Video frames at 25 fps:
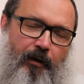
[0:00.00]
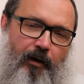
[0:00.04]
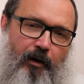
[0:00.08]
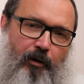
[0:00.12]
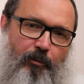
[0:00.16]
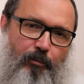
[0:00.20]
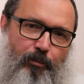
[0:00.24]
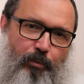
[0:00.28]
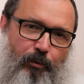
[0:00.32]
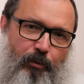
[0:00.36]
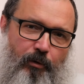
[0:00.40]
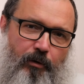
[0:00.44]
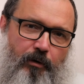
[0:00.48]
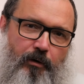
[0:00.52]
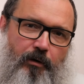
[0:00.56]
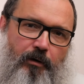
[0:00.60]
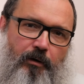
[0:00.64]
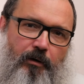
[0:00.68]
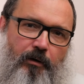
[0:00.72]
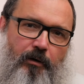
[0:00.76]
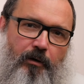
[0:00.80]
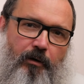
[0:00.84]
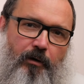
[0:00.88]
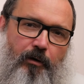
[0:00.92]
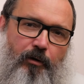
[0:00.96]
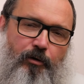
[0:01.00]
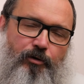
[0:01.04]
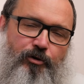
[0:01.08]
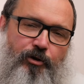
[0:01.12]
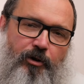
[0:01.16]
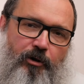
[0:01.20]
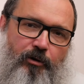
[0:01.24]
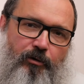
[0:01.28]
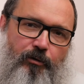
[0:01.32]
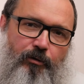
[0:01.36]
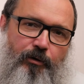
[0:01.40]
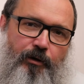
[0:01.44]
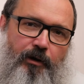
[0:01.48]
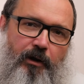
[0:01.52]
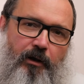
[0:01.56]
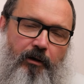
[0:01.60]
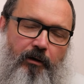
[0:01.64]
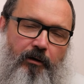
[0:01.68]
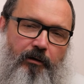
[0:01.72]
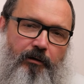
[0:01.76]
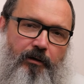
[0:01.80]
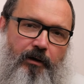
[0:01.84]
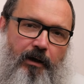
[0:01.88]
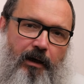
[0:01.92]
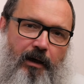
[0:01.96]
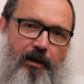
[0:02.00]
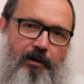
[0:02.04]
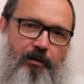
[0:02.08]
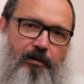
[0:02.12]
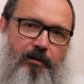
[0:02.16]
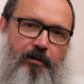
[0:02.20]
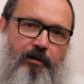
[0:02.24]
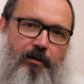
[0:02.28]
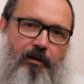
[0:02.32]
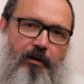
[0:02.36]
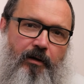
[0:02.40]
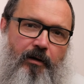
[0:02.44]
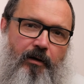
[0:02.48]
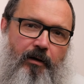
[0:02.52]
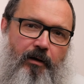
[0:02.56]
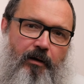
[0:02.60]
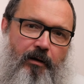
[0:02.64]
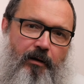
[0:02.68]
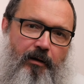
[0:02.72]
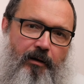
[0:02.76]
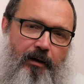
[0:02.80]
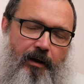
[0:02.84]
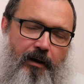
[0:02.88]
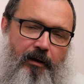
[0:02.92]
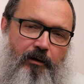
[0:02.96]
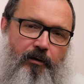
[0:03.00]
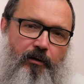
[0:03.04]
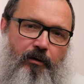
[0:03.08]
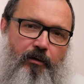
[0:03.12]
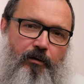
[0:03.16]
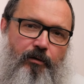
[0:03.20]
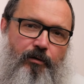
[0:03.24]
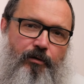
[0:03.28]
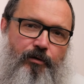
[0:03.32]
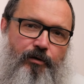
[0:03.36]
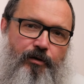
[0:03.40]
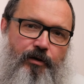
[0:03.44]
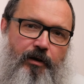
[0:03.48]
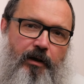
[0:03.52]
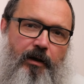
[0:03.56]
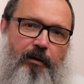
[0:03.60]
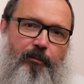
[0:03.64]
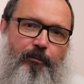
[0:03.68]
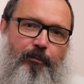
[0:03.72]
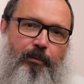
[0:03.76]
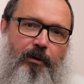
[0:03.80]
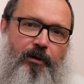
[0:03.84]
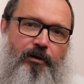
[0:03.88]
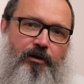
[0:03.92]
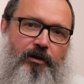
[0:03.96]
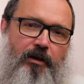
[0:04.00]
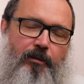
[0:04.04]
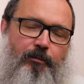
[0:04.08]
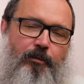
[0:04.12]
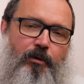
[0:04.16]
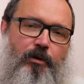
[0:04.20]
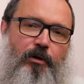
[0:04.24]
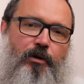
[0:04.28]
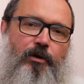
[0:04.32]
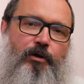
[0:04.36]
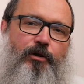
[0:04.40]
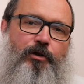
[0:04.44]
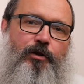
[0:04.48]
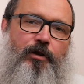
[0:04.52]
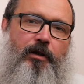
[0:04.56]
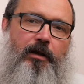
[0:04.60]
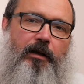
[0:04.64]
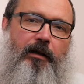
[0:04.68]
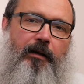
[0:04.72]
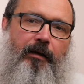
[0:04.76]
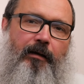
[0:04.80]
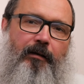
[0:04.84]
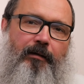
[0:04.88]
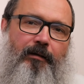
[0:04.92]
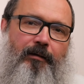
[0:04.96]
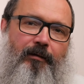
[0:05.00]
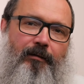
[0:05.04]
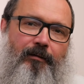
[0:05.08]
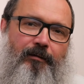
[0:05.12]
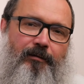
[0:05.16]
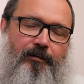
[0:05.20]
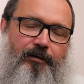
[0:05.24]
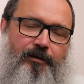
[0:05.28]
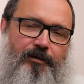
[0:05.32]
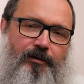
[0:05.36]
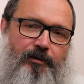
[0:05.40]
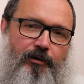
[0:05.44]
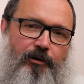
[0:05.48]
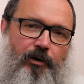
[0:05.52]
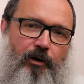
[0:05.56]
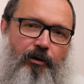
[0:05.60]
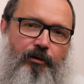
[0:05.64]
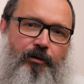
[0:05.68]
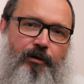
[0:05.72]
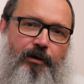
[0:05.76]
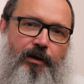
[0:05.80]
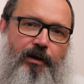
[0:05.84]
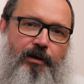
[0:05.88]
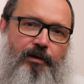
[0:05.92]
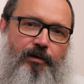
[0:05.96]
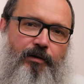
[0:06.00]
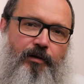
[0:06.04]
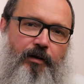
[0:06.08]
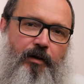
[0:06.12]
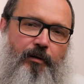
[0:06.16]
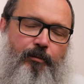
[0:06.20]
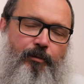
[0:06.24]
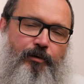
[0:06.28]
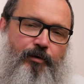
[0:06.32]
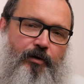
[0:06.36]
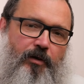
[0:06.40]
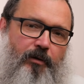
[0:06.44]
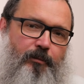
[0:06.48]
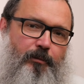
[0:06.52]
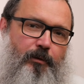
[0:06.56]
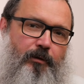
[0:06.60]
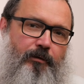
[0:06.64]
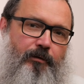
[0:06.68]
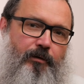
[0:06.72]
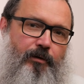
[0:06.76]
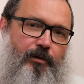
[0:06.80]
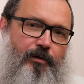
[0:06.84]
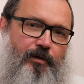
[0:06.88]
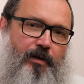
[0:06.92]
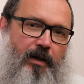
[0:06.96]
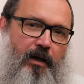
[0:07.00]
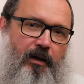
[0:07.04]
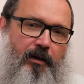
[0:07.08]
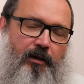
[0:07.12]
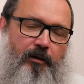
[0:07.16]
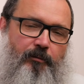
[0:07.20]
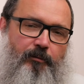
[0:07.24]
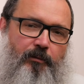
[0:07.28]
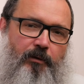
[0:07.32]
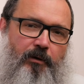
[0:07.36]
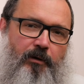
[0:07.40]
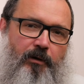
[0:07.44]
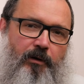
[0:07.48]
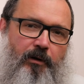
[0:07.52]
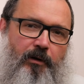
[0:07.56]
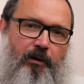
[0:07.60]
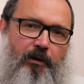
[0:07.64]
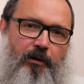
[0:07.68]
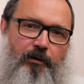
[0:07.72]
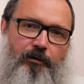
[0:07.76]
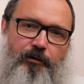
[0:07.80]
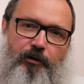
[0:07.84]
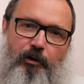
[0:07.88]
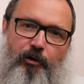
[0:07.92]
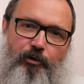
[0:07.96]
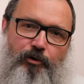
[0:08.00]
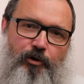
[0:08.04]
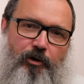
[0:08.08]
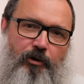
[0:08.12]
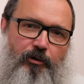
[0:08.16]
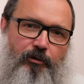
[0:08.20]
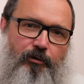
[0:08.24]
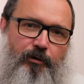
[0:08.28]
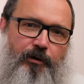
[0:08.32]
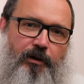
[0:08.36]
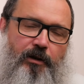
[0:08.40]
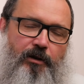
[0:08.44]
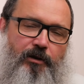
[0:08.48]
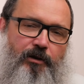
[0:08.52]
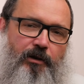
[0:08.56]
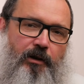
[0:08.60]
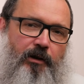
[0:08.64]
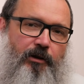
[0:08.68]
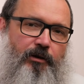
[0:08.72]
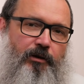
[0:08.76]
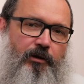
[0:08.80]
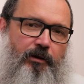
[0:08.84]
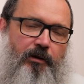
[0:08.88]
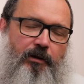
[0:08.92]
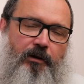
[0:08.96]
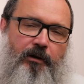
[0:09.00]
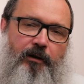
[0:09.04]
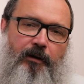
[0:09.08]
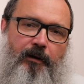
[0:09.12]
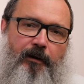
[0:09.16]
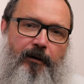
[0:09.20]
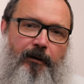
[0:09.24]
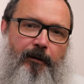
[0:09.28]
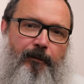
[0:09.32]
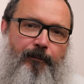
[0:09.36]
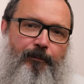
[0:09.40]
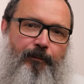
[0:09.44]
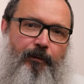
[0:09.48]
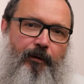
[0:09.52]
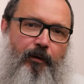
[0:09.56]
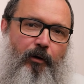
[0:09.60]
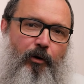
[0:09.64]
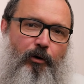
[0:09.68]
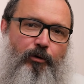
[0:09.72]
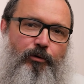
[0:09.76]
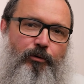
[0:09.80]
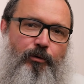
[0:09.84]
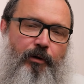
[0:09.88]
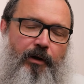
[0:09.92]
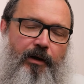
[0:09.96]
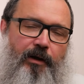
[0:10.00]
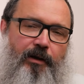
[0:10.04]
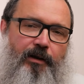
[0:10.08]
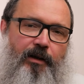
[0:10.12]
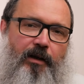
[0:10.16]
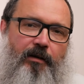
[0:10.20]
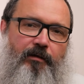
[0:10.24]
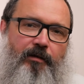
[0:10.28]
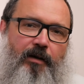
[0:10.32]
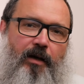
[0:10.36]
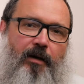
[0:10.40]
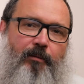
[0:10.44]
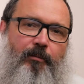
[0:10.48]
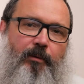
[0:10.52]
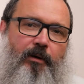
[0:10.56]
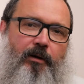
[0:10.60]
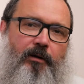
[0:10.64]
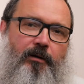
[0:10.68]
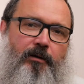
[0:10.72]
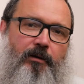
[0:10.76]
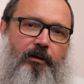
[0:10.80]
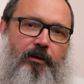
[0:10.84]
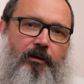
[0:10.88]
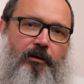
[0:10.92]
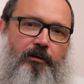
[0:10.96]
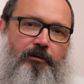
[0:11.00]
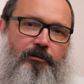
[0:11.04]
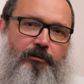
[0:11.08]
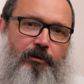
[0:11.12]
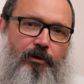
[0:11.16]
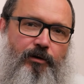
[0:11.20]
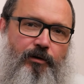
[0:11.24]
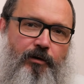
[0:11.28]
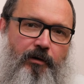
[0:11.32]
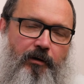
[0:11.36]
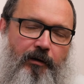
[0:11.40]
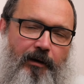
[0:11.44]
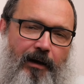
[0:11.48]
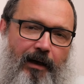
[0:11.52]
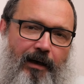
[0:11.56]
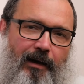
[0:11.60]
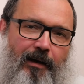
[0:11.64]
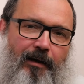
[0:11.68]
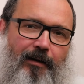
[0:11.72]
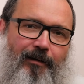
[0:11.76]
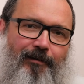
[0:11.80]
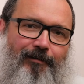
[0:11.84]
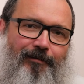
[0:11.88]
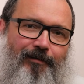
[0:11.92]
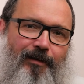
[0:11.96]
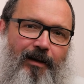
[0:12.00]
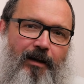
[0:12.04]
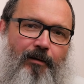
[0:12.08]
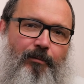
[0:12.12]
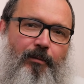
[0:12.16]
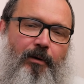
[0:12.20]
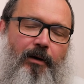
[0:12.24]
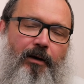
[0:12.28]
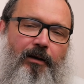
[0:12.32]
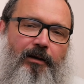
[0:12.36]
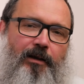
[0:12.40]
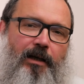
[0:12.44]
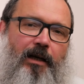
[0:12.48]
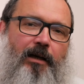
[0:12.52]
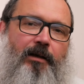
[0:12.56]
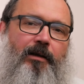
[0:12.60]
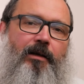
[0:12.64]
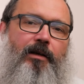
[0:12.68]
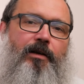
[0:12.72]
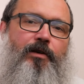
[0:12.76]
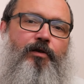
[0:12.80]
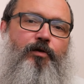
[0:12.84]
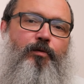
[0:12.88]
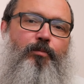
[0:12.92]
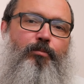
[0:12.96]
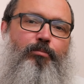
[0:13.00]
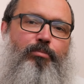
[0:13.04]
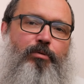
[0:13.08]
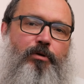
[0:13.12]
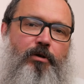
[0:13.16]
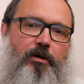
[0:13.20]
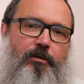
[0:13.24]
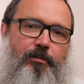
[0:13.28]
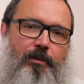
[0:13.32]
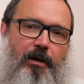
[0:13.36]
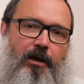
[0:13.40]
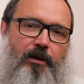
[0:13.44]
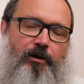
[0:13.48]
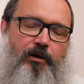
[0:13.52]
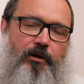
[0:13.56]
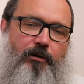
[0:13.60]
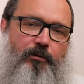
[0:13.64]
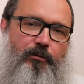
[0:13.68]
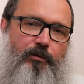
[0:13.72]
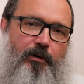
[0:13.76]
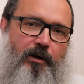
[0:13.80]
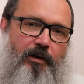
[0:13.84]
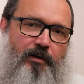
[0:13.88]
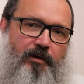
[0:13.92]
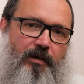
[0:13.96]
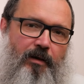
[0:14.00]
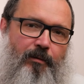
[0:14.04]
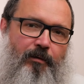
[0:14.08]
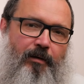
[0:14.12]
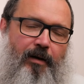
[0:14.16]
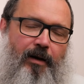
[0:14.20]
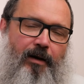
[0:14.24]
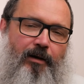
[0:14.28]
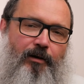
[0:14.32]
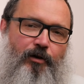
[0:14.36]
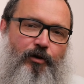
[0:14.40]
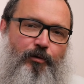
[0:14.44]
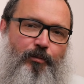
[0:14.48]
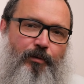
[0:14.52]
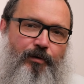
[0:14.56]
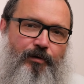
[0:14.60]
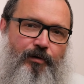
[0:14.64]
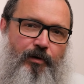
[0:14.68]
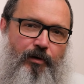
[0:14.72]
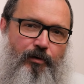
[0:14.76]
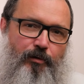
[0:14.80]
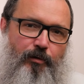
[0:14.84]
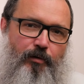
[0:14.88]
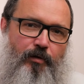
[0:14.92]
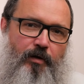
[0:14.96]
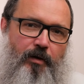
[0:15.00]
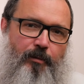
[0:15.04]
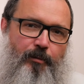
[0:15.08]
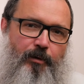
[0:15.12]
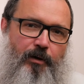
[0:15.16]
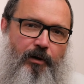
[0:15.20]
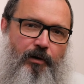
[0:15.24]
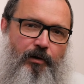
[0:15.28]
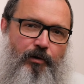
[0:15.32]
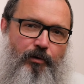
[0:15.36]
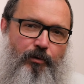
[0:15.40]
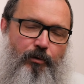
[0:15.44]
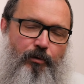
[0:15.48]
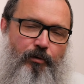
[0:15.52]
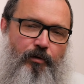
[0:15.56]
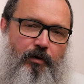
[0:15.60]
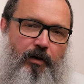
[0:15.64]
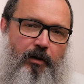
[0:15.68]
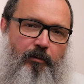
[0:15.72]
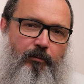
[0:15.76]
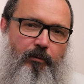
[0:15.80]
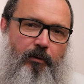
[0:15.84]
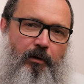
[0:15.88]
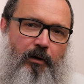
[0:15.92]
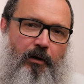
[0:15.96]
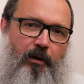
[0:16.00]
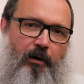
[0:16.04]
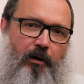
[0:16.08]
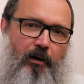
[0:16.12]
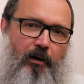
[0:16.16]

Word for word: I Bóg oczekuje od nas tego, że będziemy żyli zgodnie z tym zobowiązaniem. Nie oczekuję rzeczy, o których nie wiemy. Doskonale wiemy, jakie jest przymierze, które zawarliśmy z Jezusem Chrystusem.